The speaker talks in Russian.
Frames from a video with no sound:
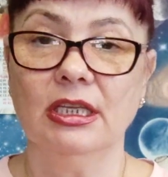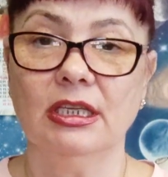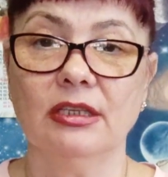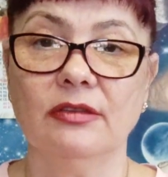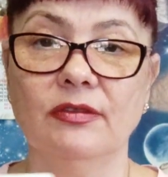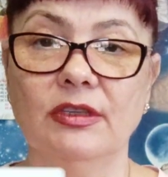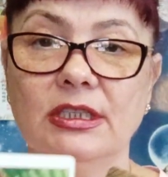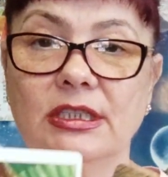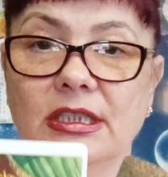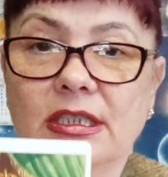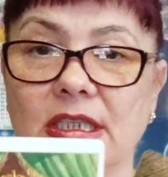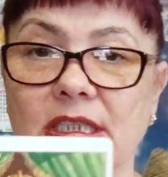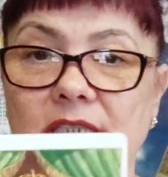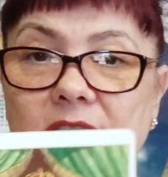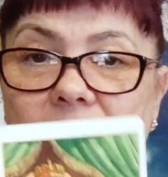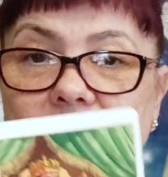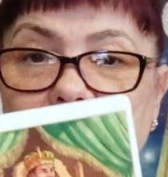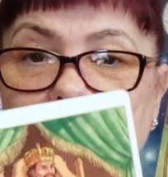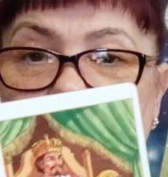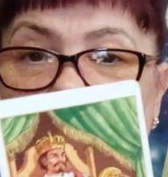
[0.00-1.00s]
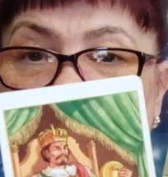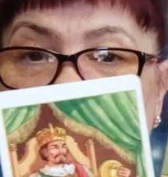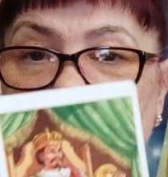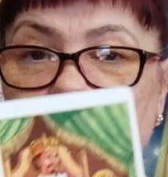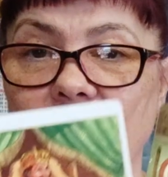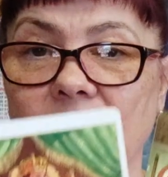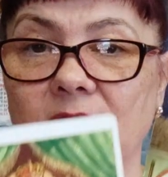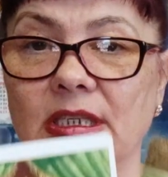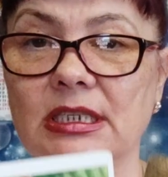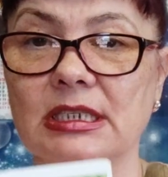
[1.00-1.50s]
И видите, она здесь
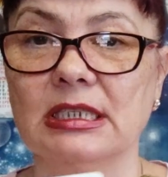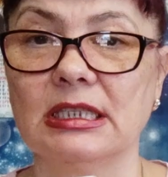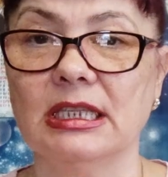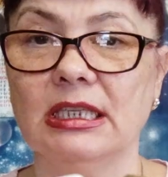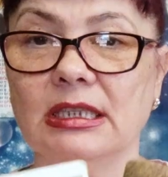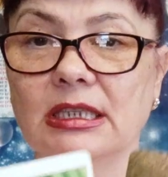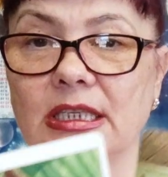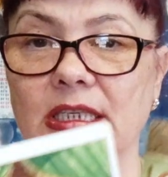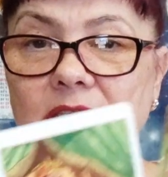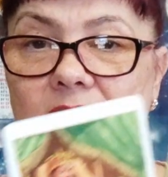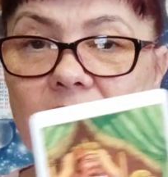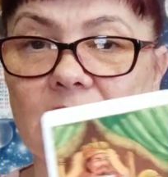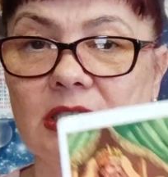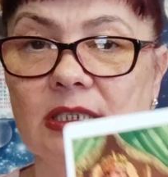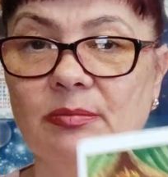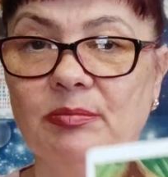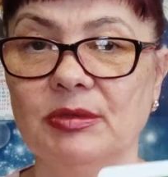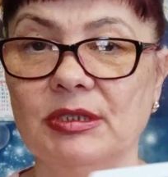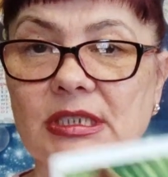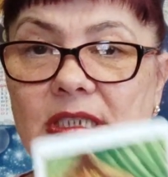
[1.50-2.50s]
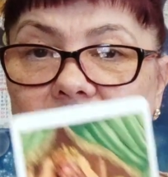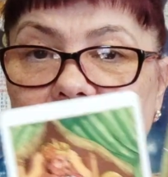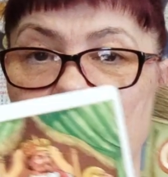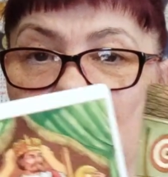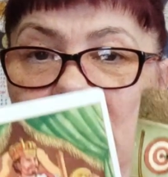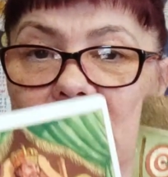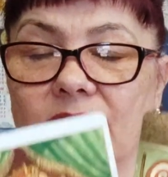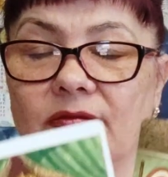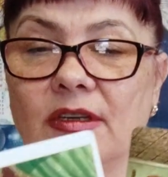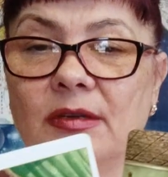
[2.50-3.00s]
серебряные золотые нити
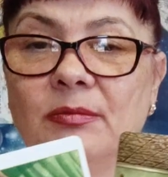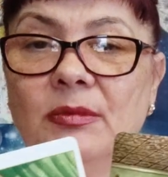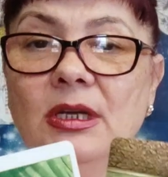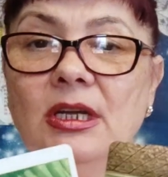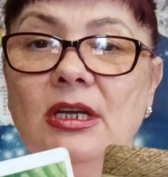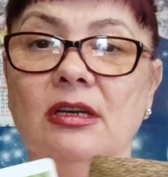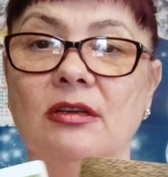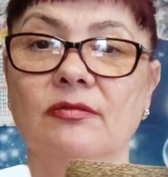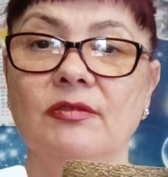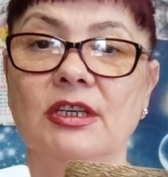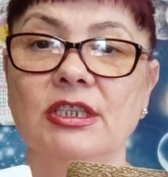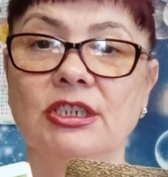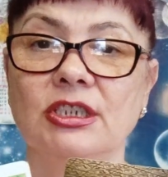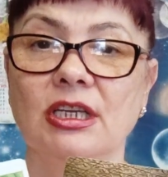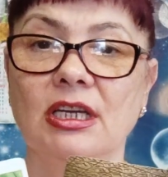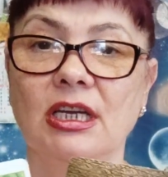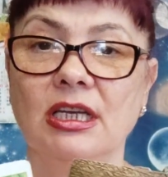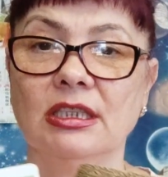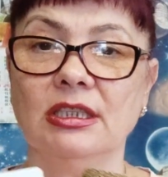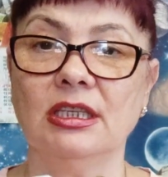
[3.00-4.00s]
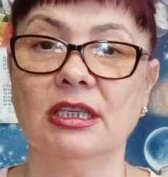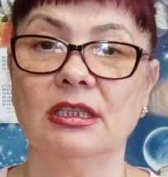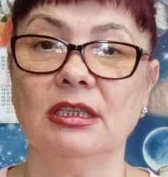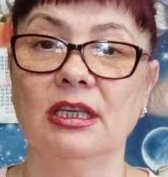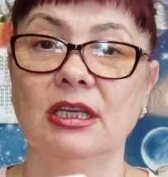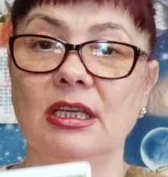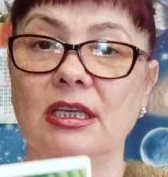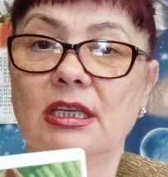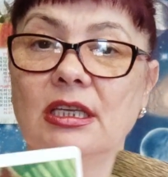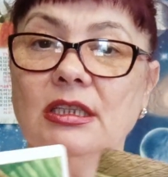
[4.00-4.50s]
посылает вам ваш
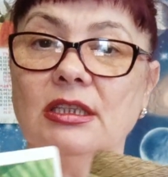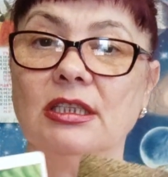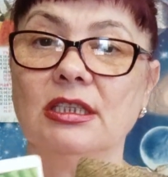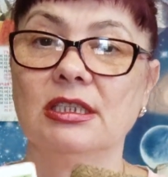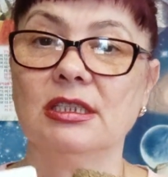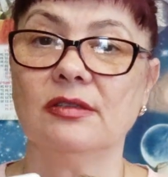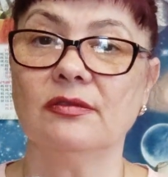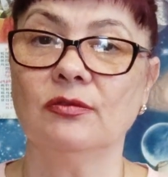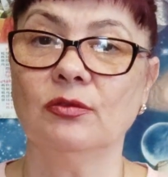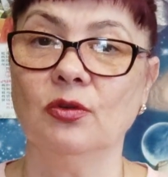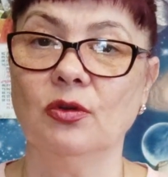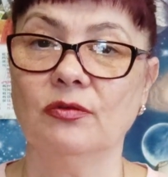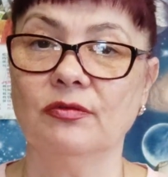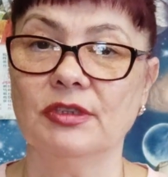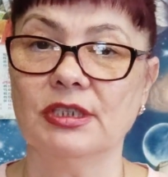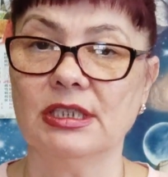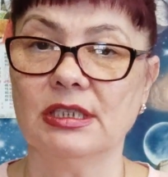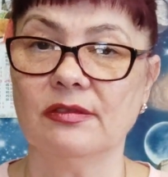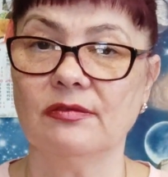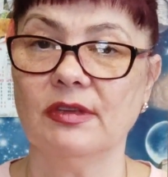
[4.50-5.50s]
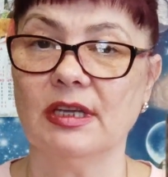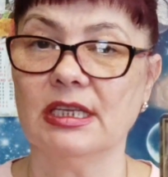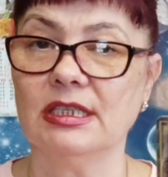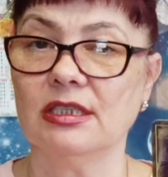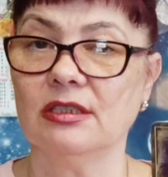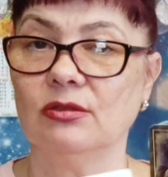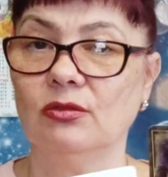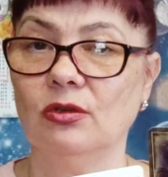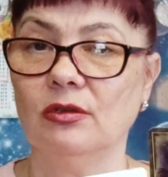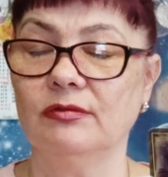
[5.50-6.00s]
ангел. Это новые
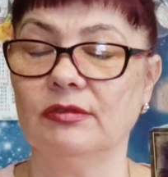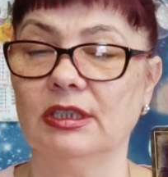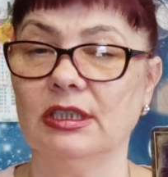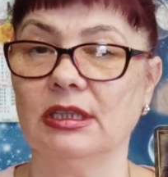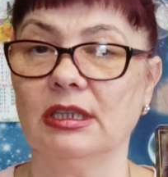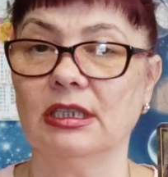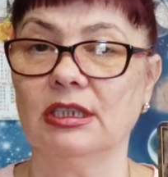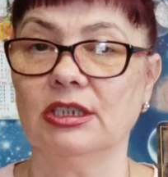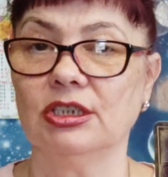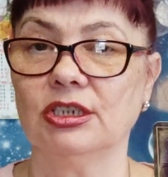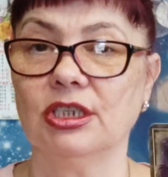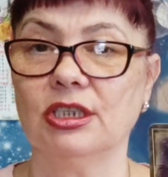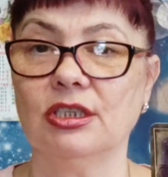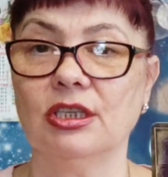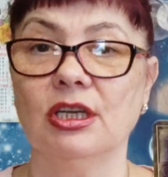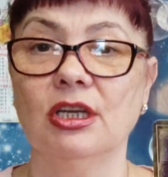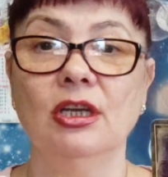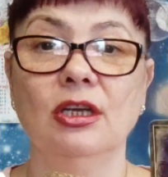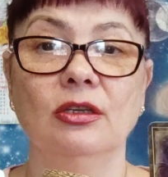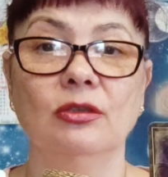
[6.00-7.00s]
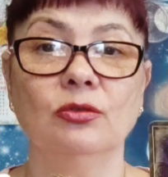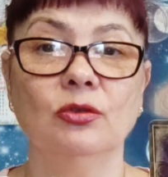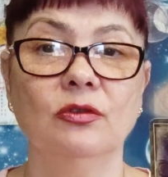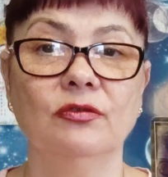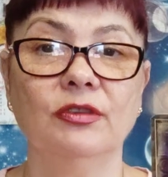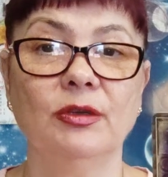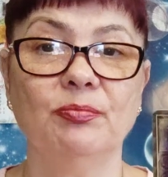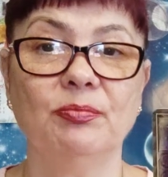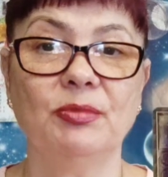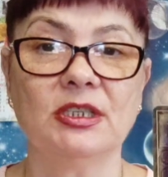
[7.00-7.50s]
связи, новые отношения,
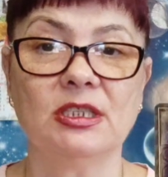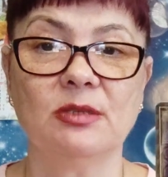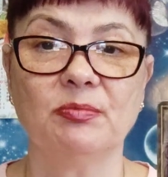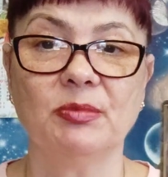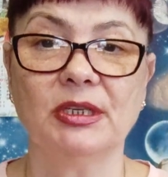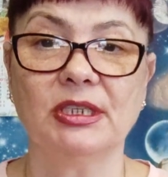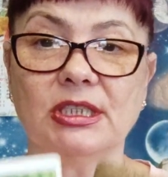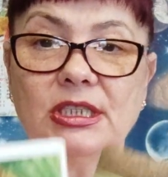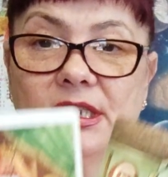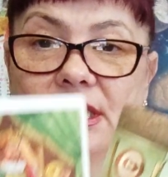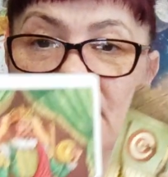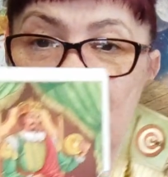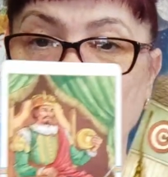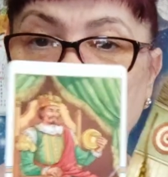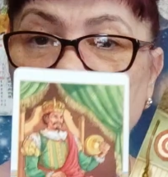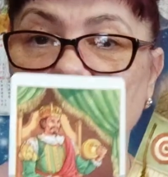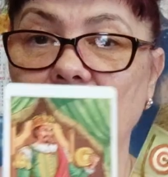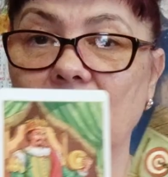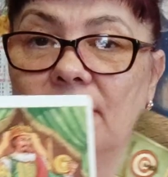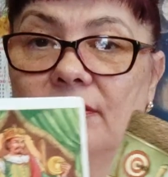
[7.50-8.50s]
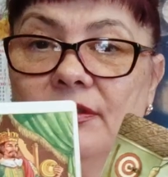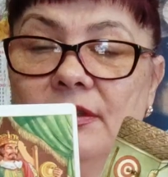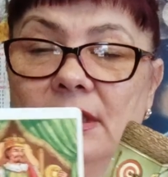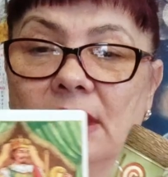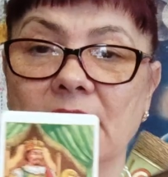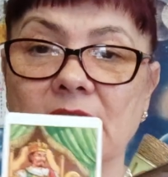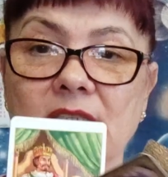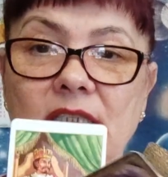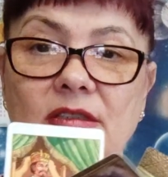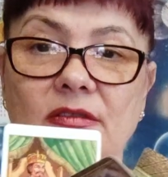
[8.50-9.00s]
новые перспективы
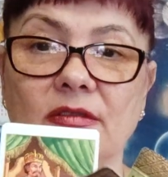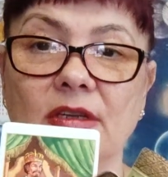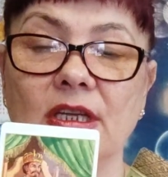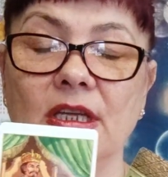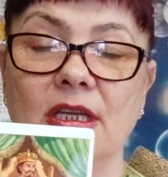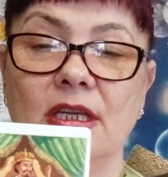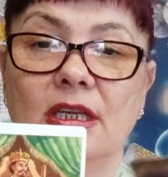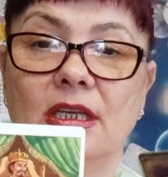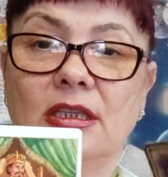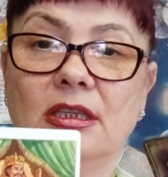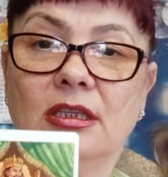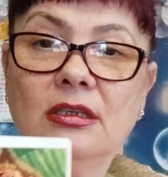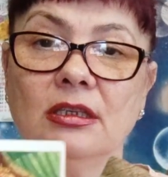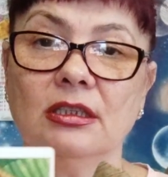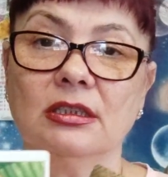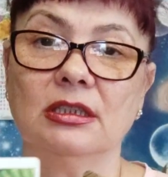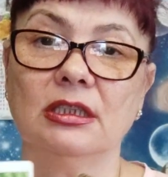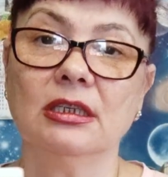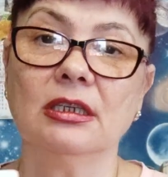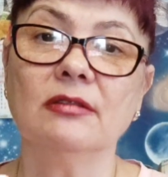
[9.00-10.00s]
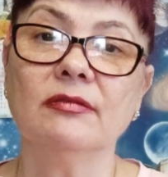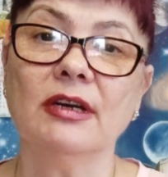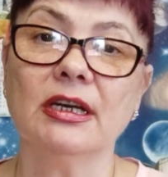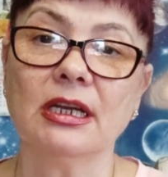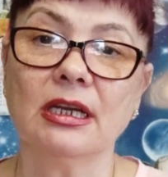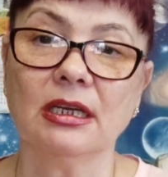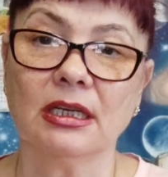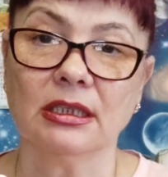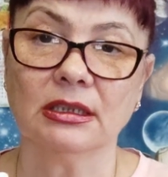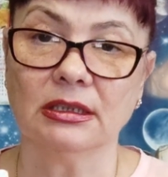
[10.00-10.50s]
финансово. Это
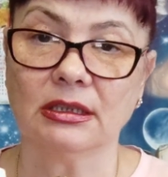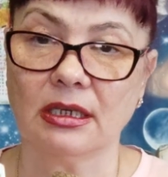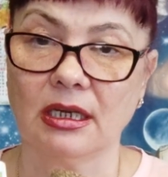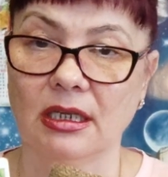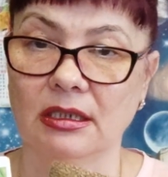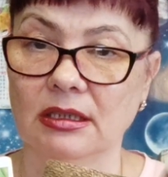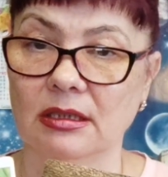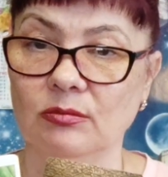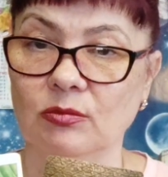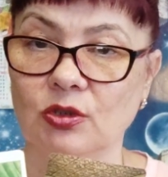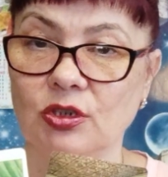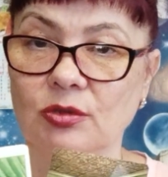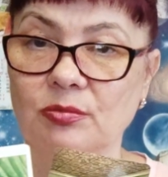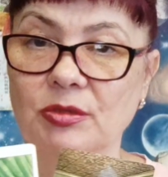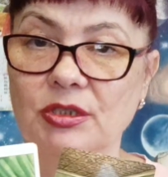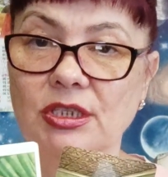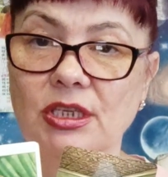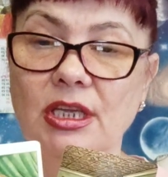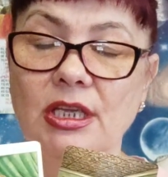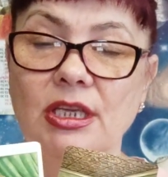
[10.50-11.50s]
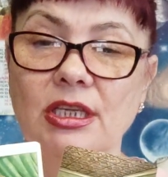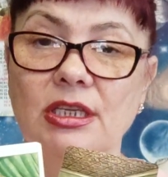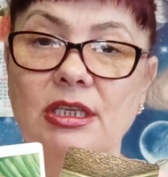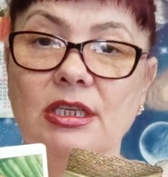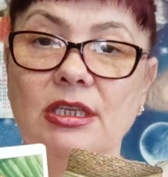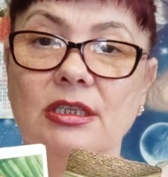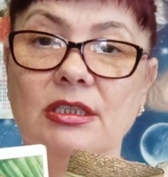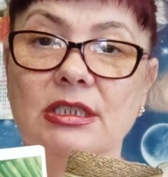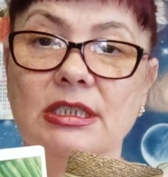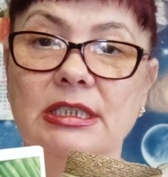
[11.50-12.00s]
договора, контракты, может быть.
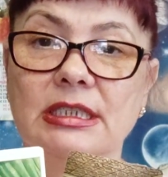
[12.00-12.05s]
И